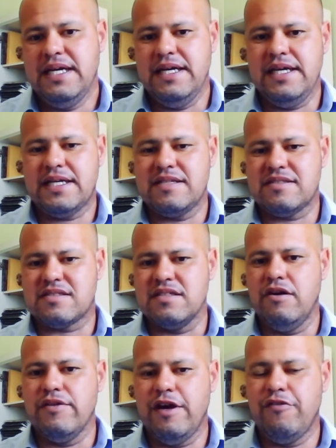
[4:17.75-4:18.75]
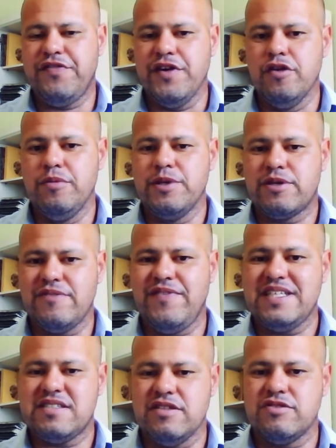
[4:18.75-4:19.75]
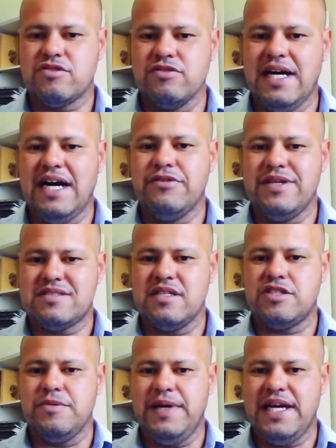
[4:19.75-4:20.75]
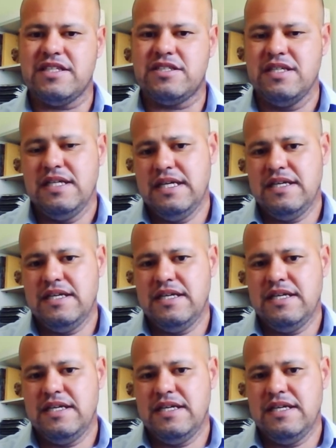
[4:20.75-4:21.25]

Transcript: e que são né, um fenômeno que vem sendo estudado recentemente,